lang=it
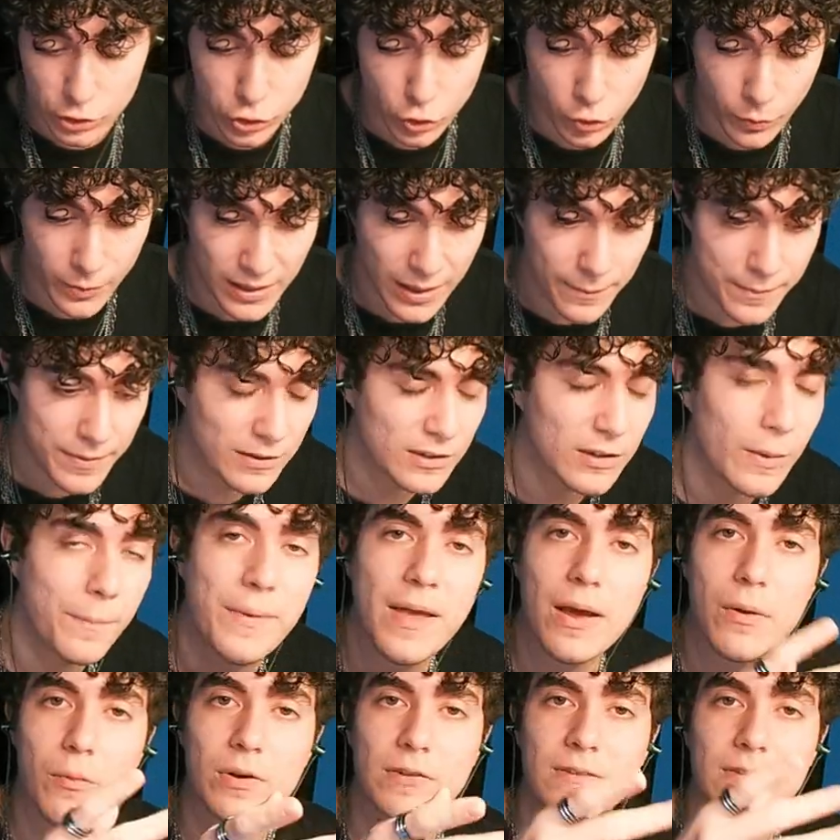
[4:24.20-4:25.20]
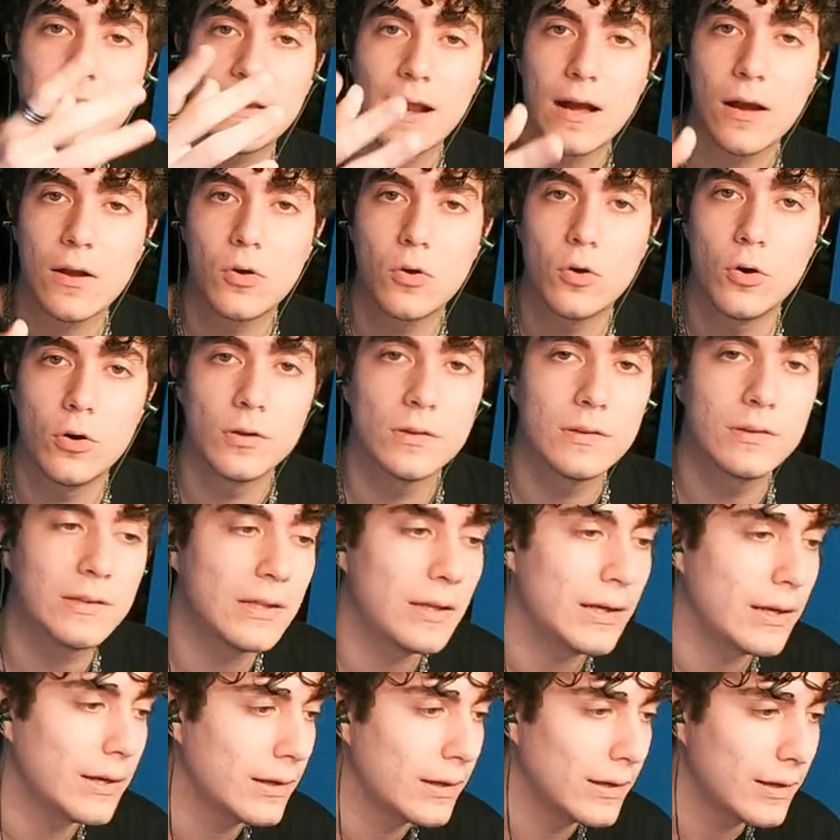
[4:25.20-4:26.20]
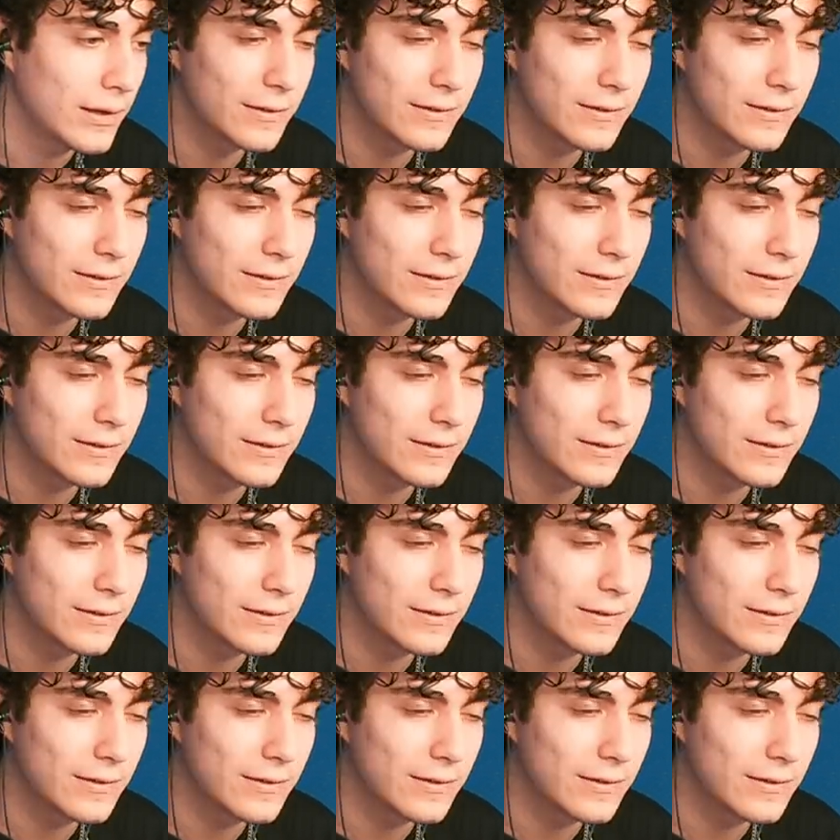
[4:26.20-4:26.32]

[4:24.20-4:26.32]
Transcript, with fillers: gioco per la PSP e questi racconti